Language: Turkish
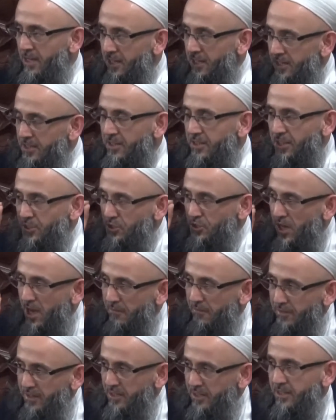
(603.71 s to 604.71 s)
İnde
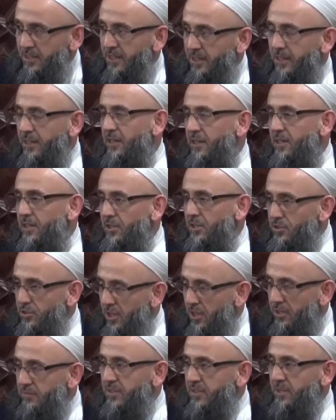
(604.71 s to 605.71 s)
Şafiiye,
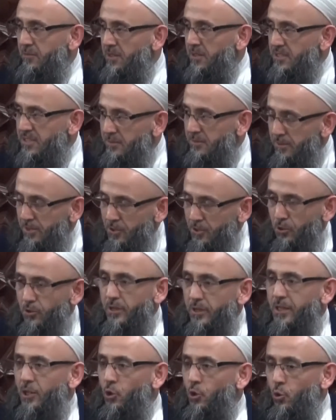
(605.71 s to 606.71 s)
Şafii mezhebine
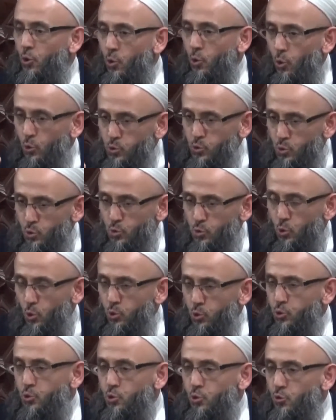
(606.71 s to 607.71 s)
göre özür,
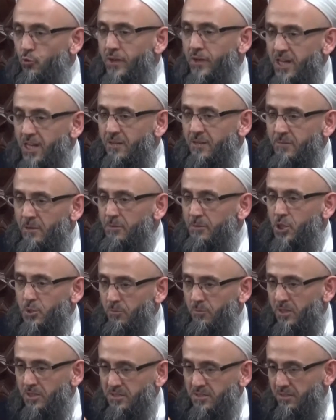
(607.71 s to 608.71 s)
öşrü verilmemiş
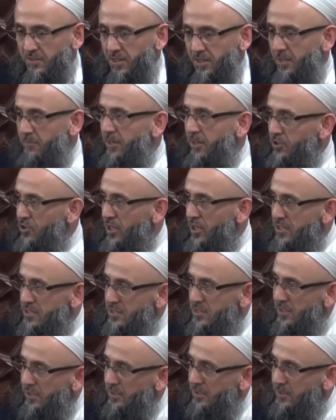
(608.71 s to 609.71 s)
malı satın almak
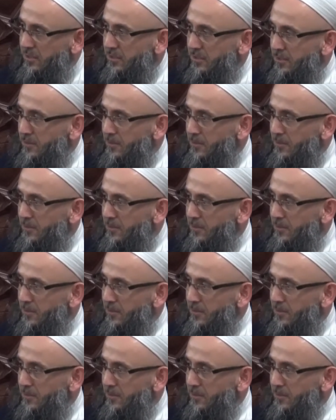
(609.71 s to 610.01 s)
caiz değildir.